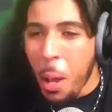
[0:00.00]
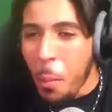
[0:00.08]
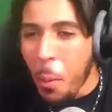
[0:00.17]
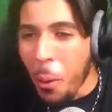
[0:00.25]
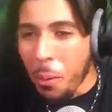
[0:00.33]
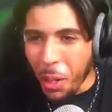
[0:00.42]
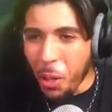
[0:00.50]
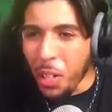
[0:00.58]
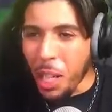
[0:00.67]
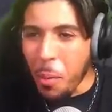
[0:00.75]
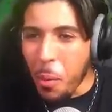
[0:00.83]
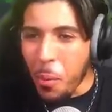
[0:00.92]
Bon,
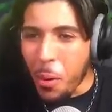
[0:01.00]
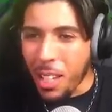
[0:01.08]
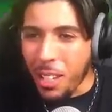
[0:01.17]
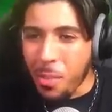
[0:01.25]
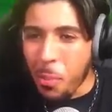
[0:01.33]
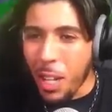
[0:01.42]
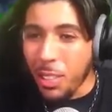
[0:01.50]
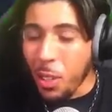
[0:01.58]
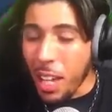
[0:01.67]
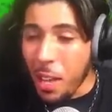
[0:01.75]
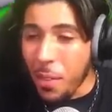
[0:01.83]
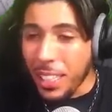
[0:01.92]
ok, bon, pour,
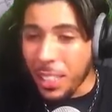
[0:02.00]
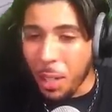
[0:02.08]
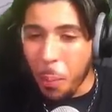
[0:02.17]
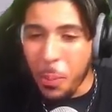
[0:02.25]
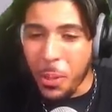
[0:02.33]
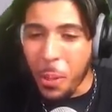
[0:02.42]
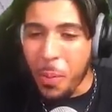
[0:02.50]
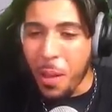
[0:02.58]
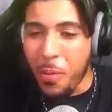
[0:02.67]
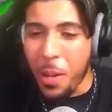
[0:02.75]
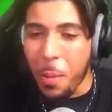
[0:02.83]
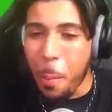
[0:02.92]
l'instant, Eva, ça sort plutôt
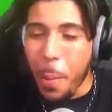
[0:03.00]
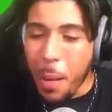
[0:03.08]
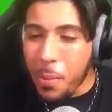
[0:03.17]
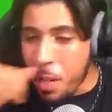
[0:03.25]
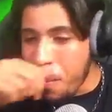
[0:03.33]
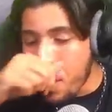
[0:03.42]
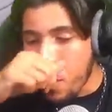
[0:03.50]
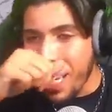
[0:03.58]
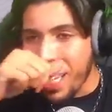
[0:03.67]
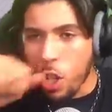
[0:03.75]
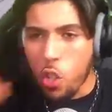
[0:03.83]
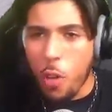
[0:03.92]
bien. Fait une belle petite maison.
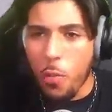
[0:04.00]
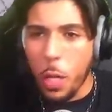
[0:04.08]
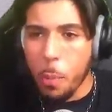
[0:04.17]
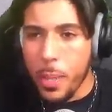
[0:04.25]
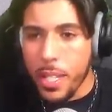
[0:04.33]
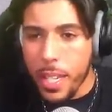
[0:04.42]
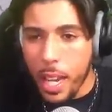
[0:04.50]
Est-ce que tu vas faire une piscine